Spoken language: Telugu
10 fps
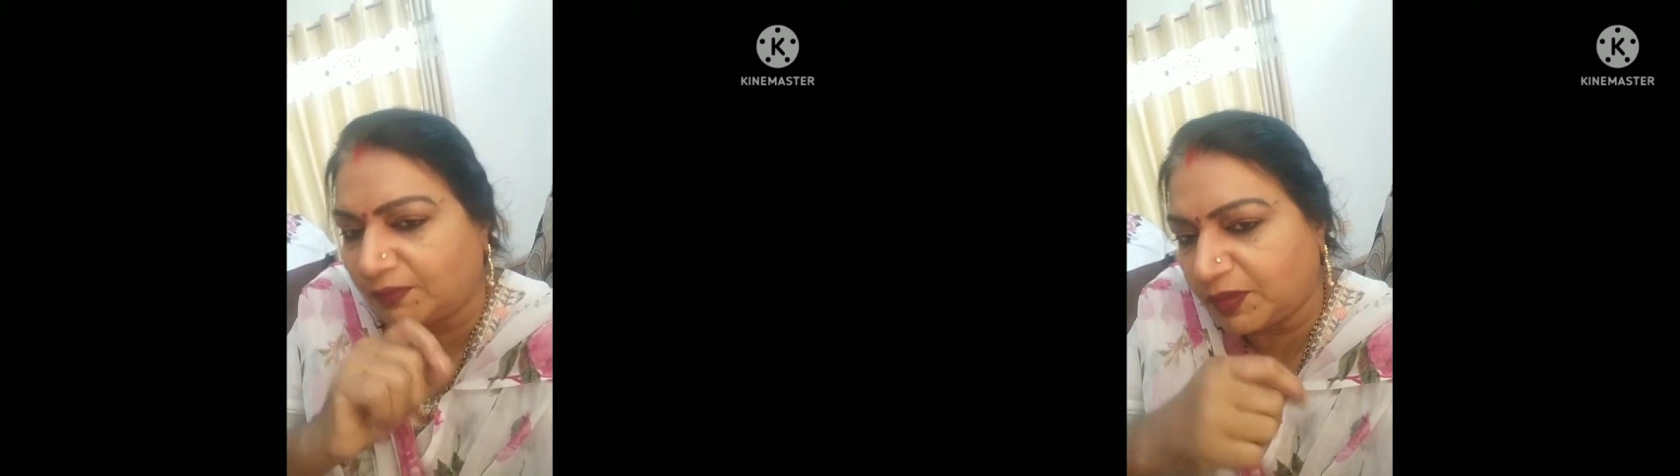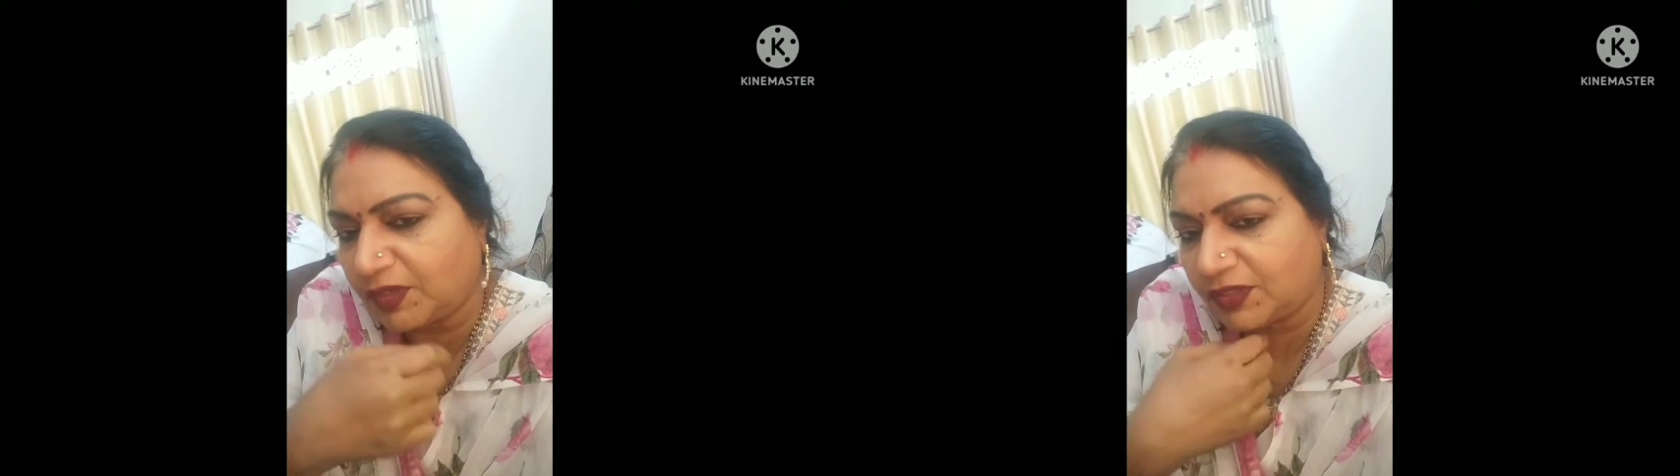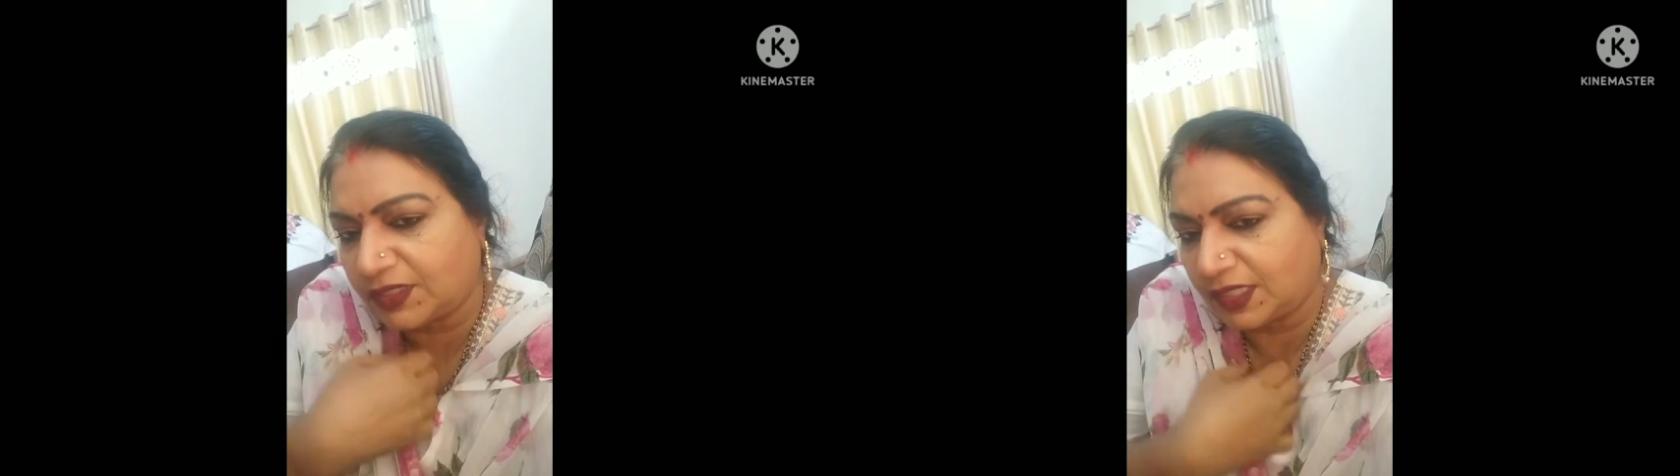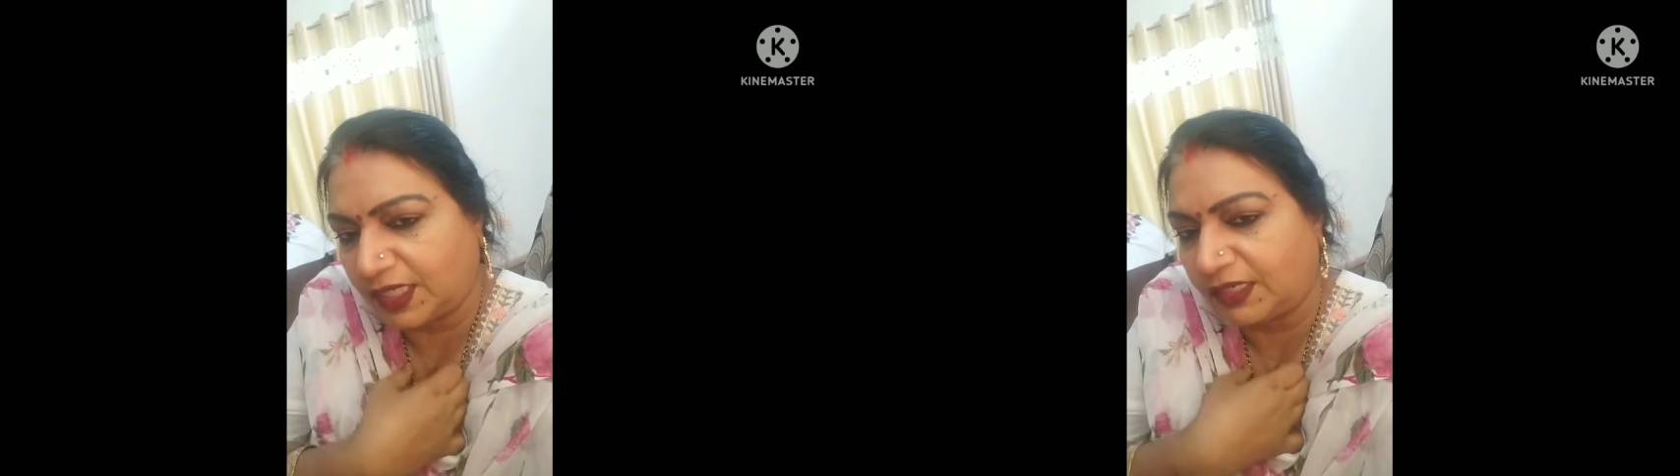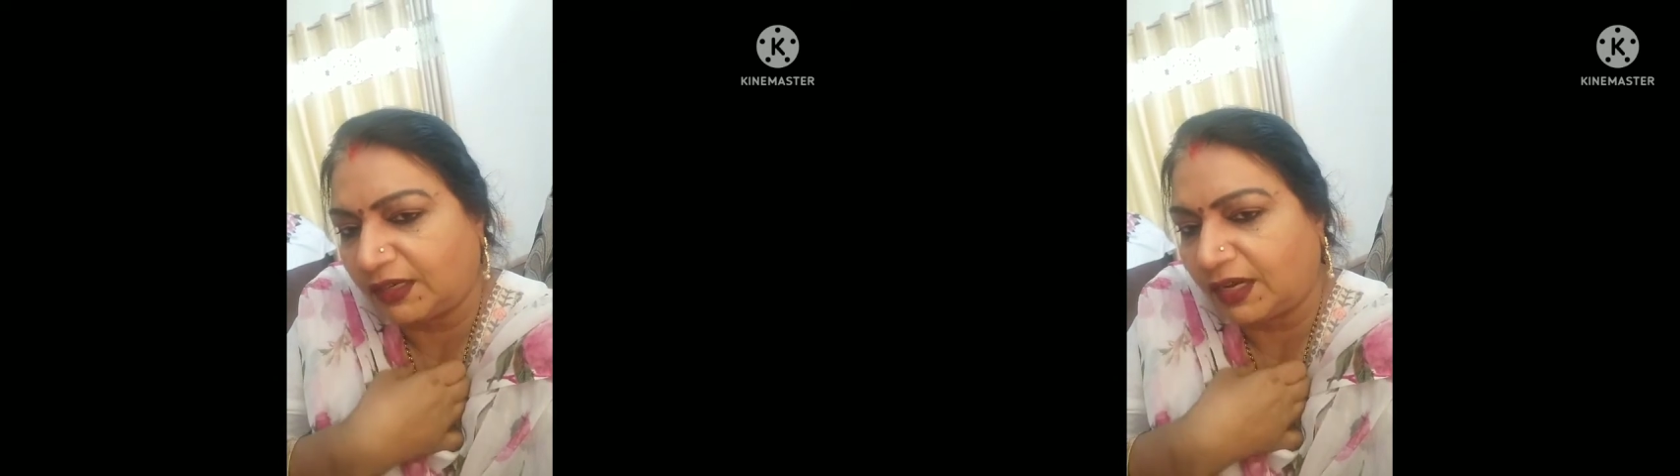బికాజ్
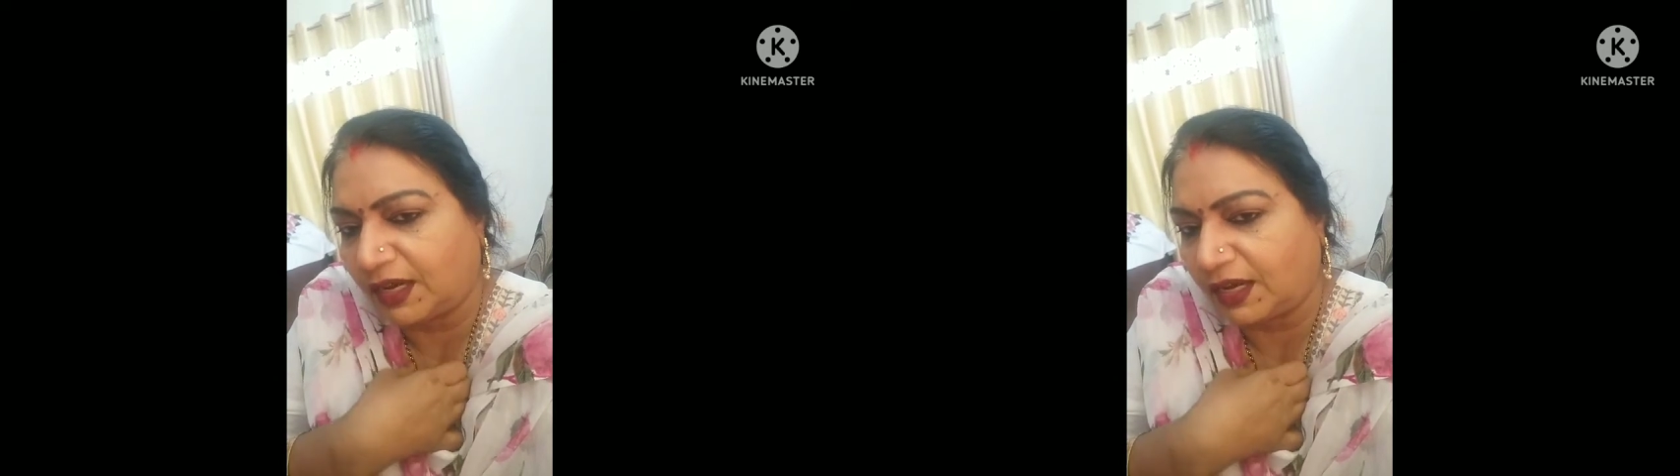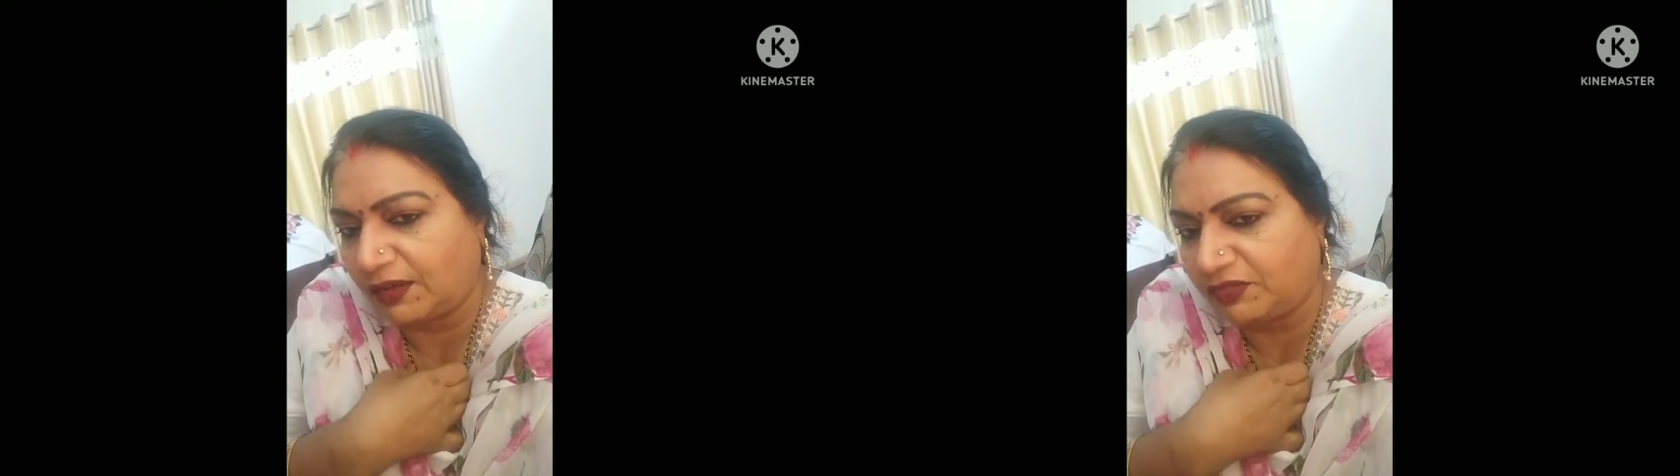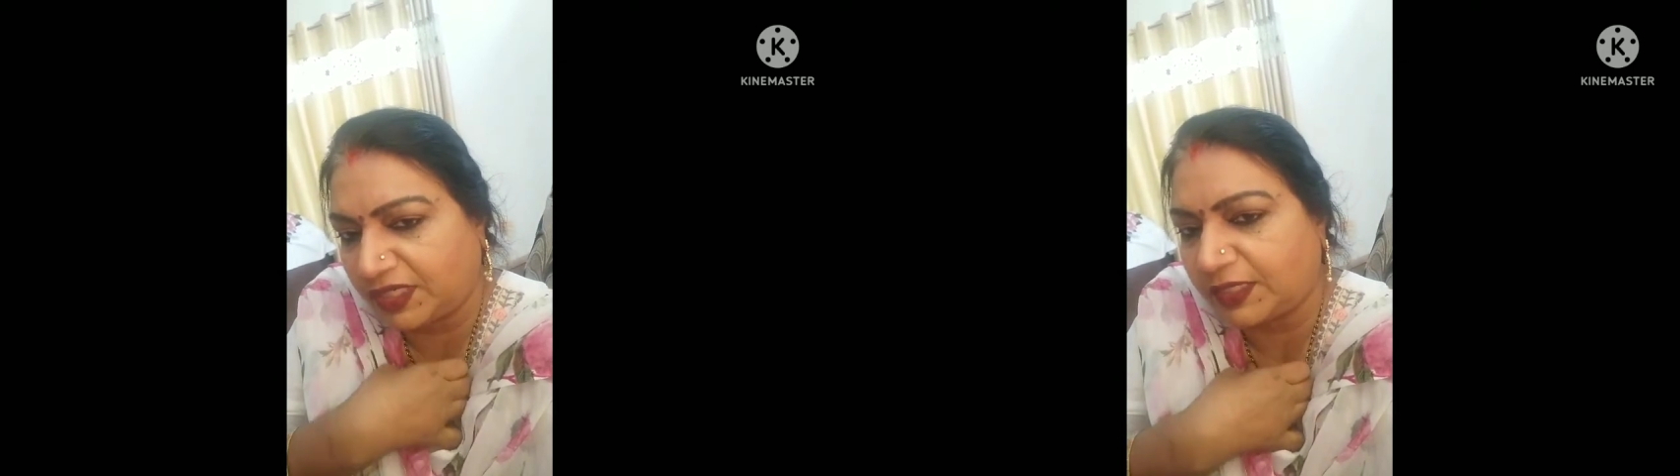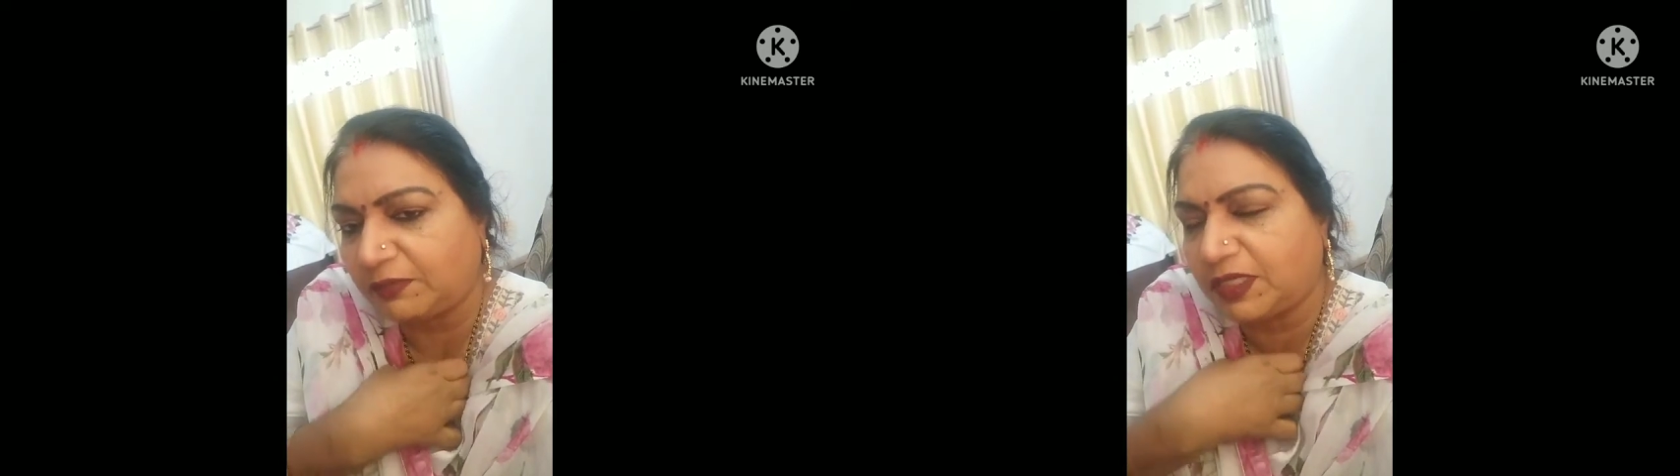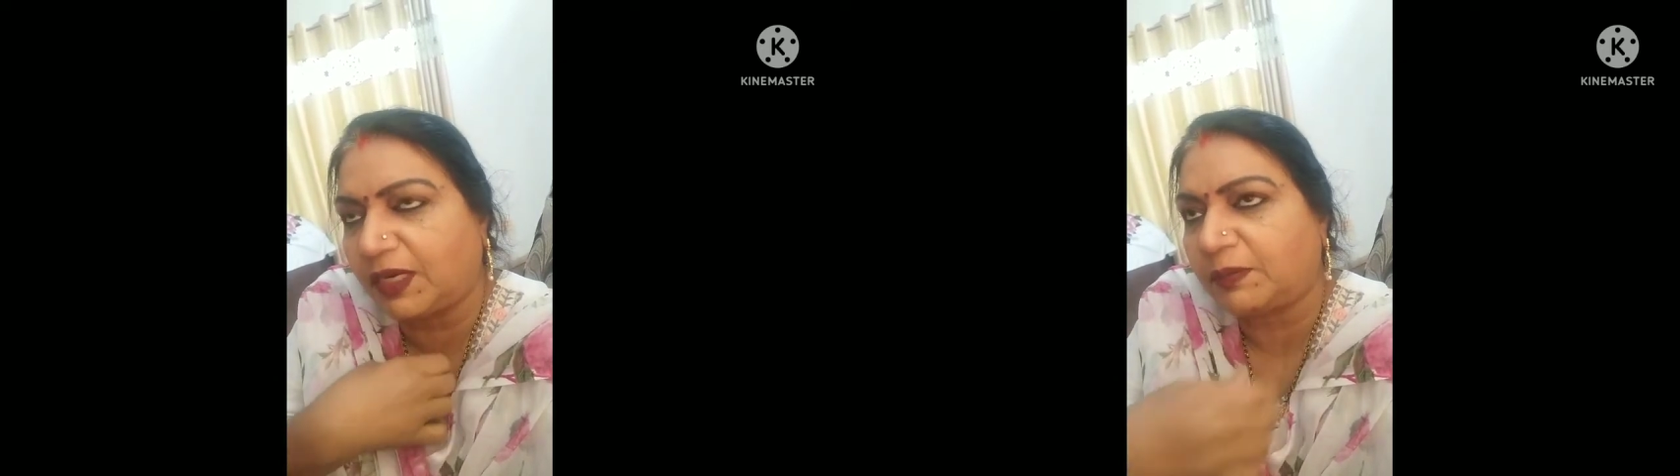నేను ఆ
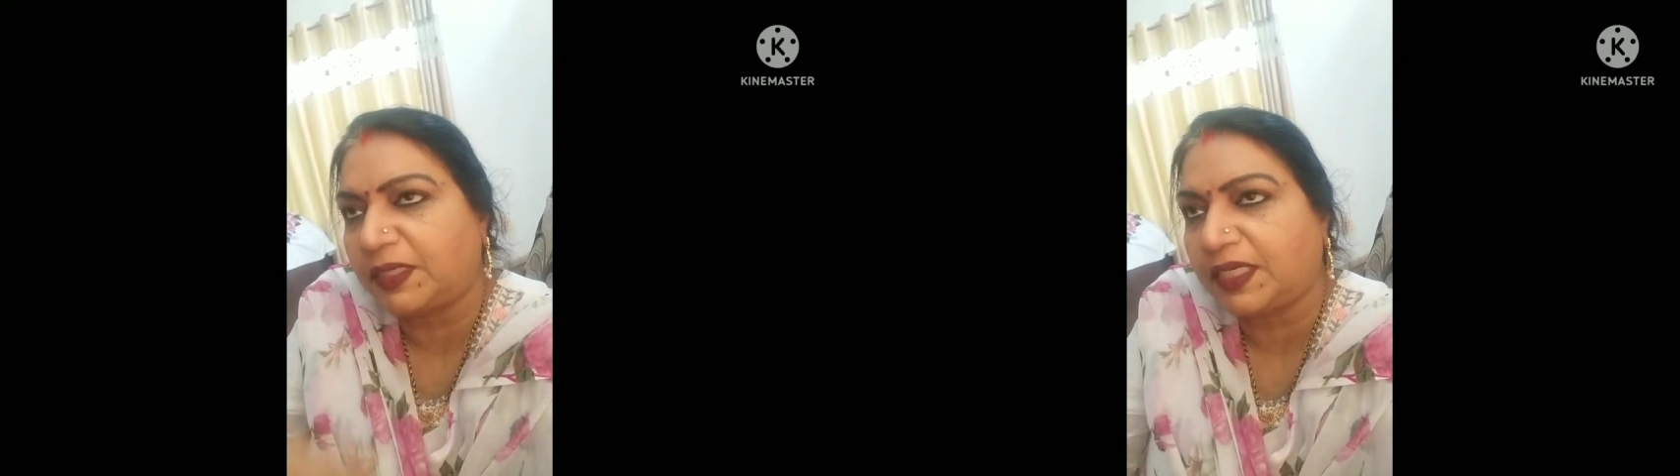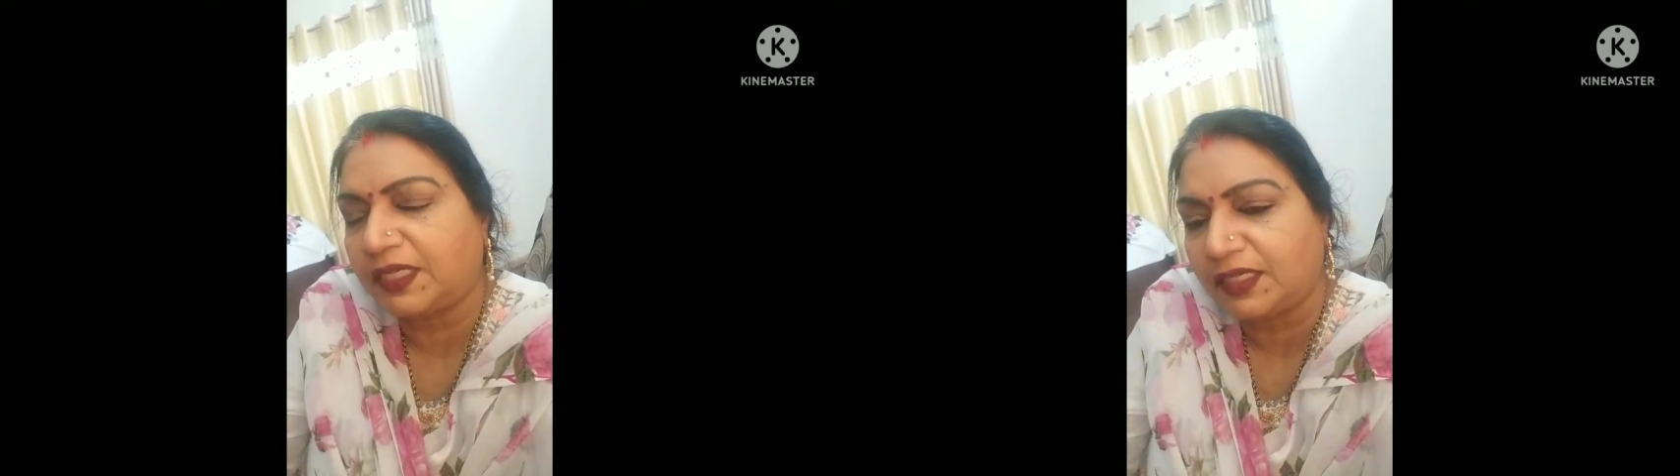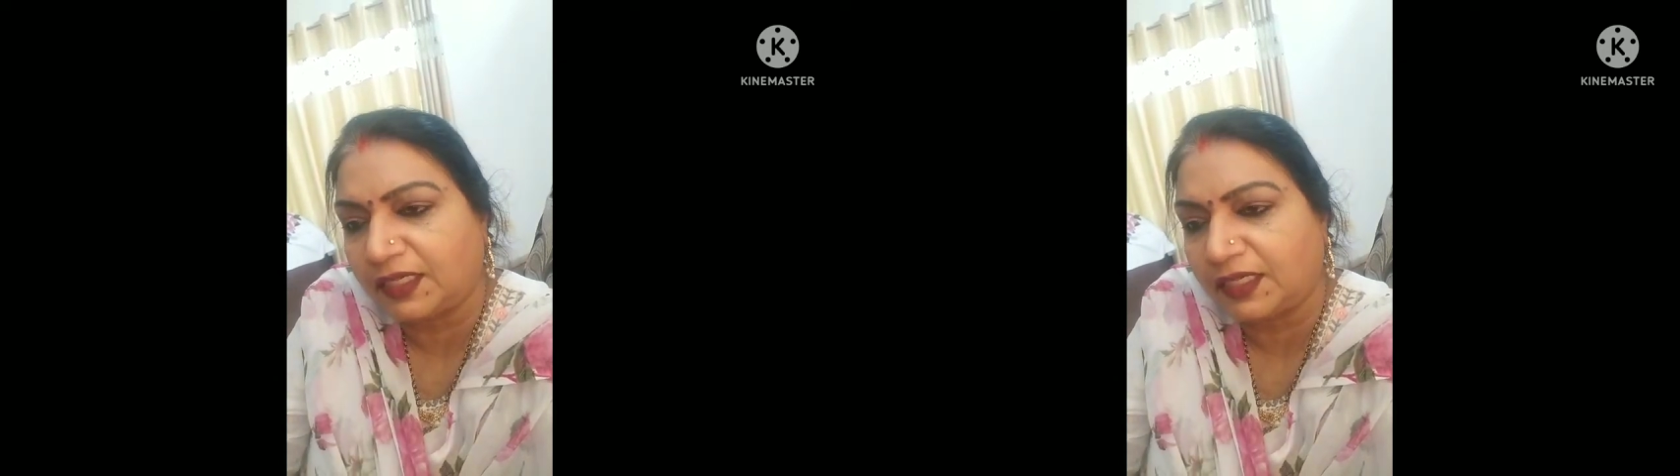విక్టిమ్ని కాబట్టి